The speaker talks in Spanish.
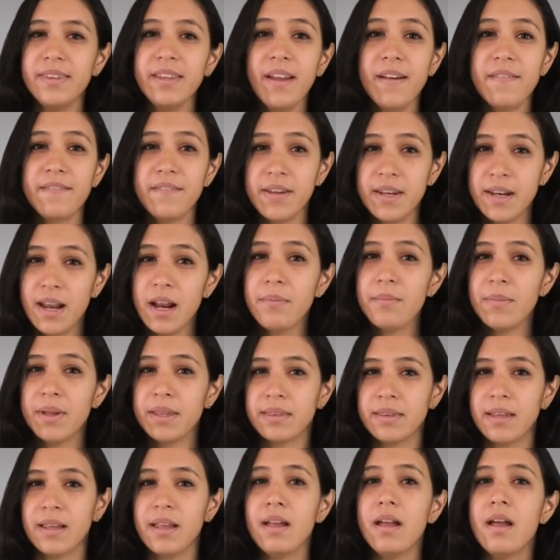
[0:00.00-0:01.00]

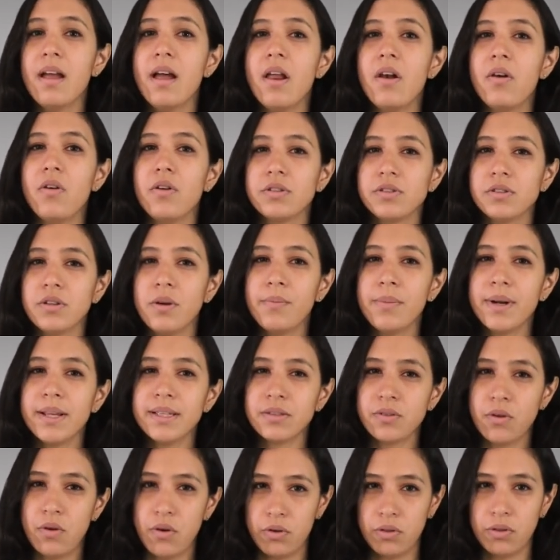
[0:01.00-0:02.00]
Finalmente, los nombres
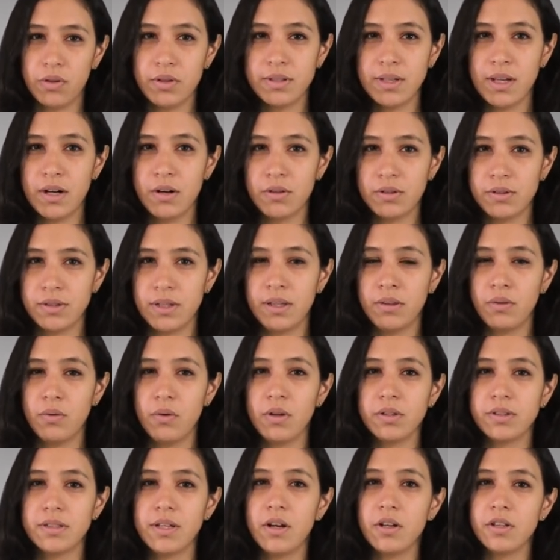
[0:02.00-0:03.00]
cortos en los
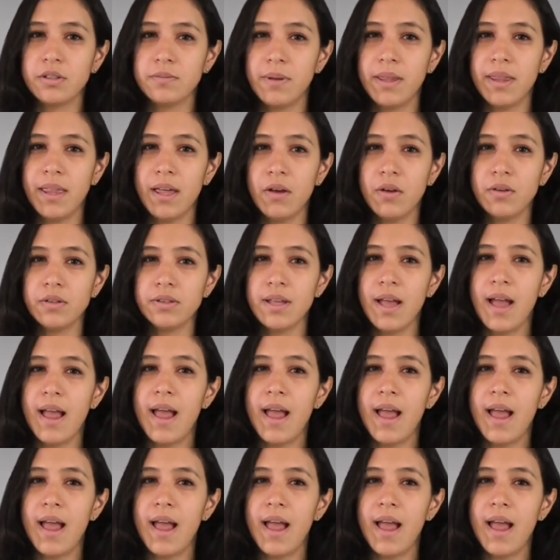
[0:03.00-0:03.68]
títulos de los videos